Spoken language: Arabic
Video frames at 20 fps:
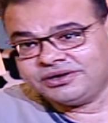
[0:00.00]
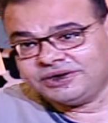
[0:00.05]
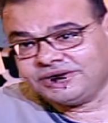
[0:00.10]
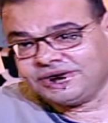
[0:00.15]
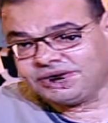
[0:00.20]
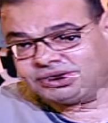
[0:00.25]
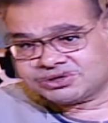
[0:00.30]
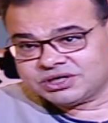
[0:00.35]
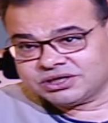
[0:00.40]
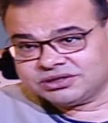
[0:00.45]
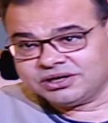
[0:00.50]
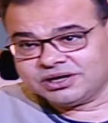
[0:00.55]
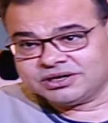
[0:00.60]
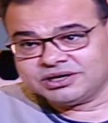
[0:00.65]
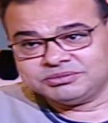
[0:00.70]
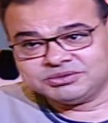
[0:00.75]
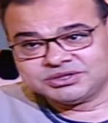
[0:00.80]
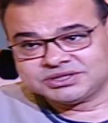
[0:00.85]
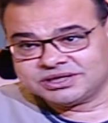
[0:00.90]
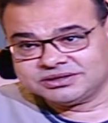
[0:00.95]
لو
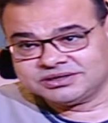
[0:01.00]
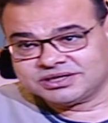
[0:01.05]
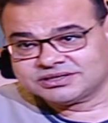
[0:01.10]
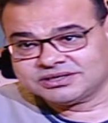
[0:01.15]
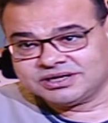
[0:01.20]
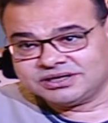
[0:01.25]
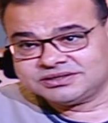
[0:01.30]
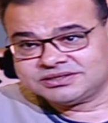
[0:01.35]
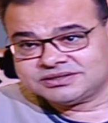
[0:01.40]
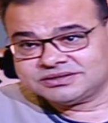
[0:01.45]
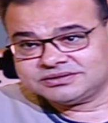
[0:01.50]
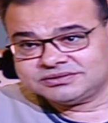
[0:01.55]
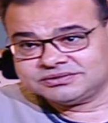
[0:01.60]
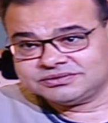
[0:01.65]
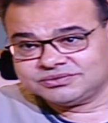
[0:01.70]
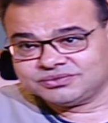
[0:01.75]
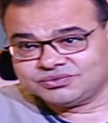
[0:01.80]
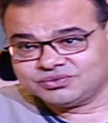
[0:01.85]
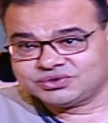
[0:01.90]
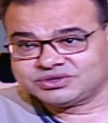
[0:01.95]
صدرنا بنصدر صلصه
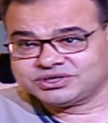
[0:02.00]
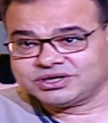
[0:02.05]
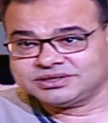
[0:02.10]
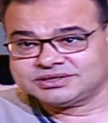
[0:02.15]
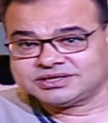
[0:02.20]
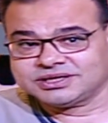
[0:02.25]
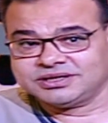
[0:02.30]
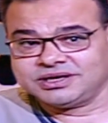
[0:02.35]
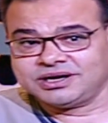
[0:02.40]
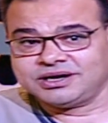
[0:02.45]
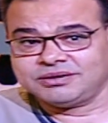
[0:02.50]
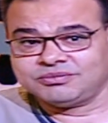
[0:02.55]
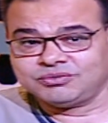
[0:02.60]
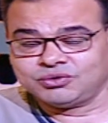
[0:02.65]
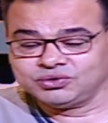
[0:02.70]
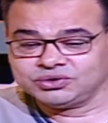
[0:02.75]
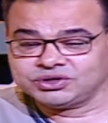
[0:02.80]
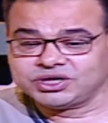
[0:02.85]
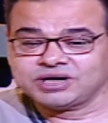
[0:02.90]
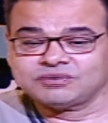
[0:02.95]
والصلصه ده
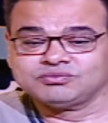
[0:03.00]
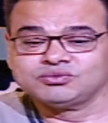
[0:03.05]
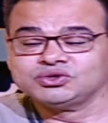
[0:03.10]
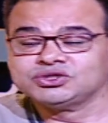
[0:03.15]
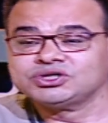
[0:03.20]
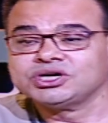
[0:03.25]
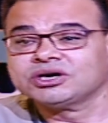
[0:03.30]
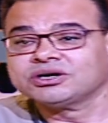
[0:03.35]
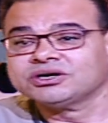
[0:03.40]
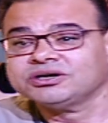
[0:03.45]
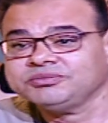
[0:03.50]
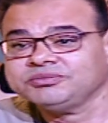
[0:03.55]
منتج منشق